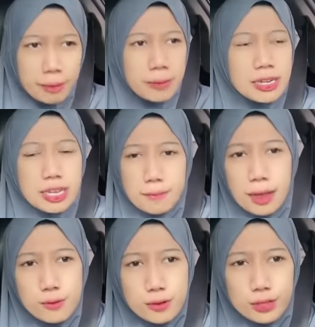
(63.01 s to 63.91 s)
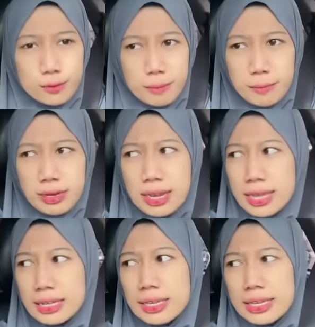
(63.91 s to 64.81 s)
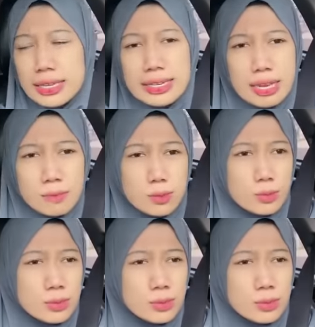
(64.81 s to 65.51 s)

memang dia mau gitu memang dari dia mau